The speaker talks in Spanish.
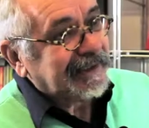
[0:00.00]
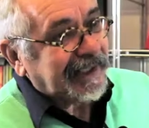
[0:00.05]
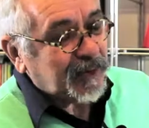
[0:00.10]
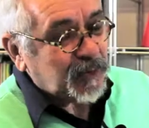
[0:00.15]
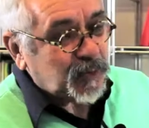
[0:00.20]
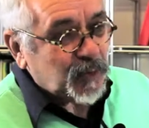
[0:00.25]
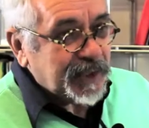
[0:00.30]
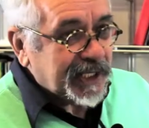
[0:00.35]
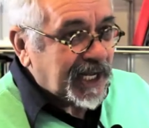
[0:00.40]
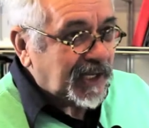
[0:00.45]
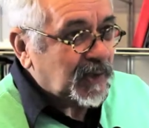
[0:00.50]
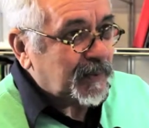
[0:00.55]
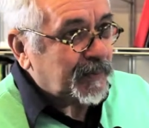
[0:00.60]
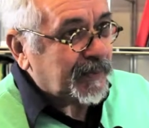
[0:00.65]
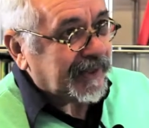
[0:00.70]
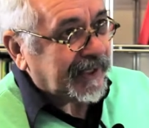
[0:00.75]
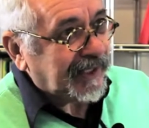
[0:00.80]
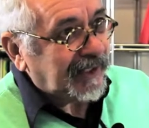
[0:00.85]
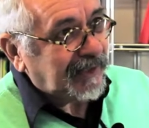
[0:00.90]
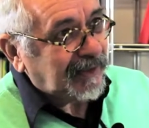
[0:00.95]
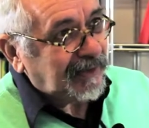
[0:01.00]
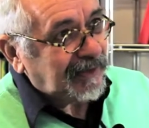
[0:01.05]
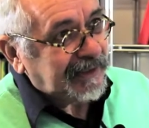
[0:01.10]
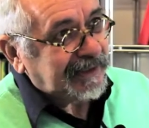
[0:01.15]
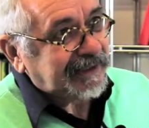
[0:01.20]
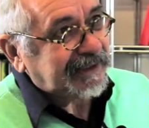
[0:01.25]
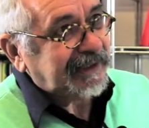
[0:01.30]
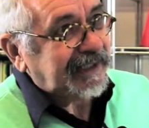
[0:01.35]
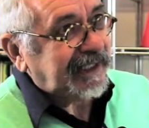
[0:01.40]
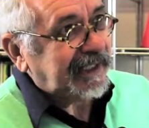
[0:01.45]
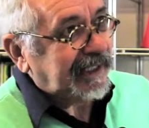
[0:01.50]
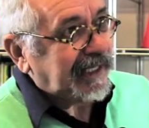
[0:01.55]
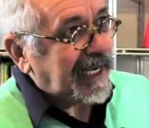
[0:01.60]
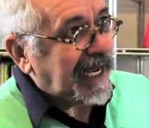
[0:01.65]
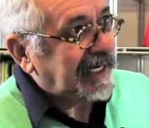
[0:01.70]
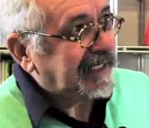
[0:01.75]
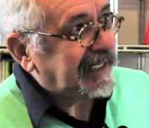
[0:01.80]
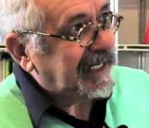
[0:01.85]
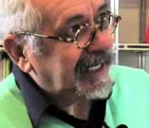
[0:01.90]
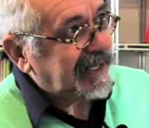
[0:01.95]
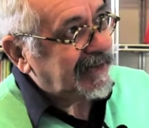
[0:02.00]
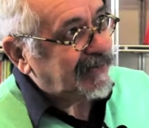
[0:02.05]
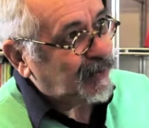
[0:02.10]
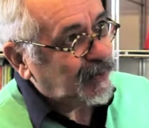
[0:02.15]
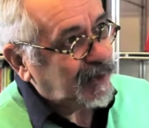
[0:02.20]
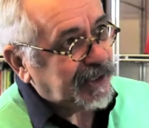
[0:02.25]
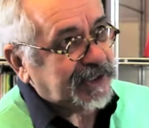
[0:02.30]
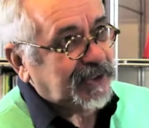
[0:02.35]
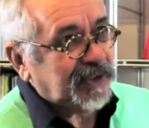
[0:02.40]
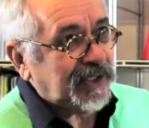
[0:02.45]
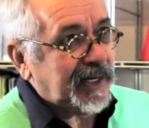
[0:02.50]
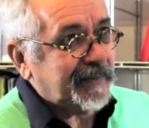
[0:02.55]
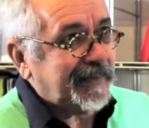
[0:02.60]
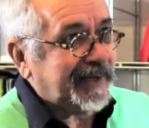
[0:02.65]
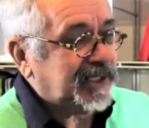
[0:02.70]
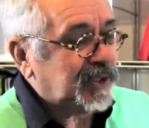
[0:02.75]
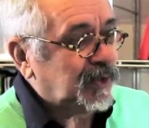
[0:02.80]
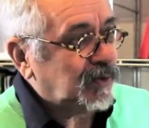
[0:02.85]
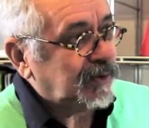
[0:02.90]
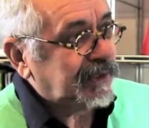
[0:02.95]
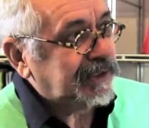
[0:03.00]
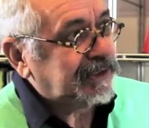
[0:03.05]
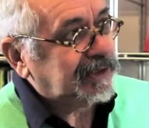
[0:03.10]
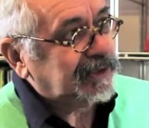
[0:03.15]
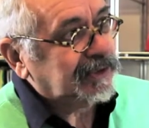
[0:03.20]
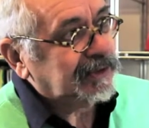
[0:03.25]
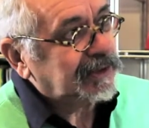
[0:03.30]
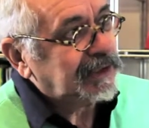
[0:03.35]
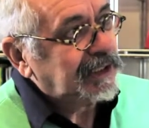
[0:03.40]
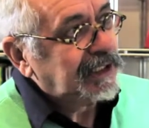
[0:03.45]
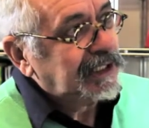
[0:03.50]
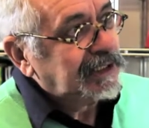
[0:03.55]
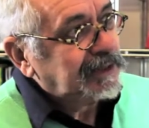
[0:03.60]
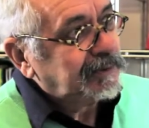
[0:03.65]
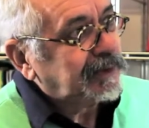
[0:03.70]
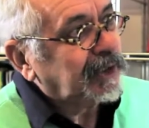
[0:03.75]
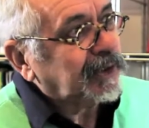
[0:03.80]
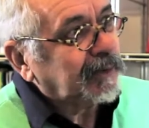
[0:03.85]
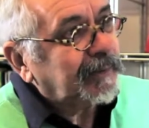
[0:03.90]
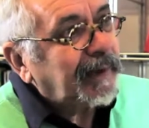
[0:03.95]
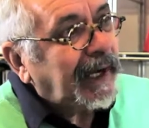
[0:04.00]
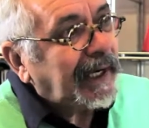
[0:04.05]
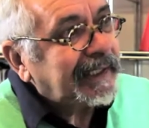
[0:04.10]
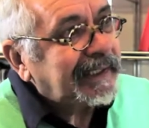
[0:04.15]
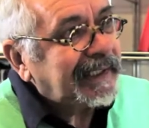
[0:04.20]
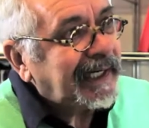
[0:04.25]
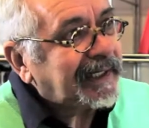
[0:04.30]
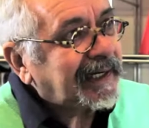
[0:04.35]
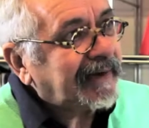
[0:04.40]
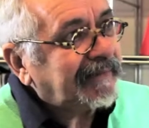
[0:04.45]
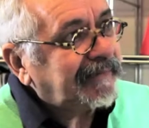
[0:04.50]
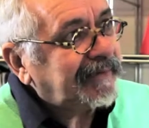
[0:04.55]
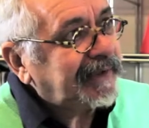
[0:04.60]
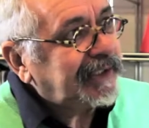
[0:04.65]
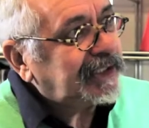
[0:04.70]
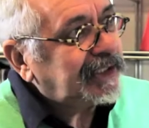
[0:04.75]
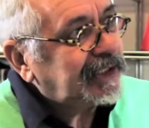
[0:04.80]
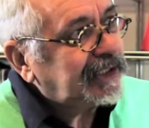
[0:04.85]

ten cuidado porque alguien hizo esto y le pasó esto. Bueno, hay narraciones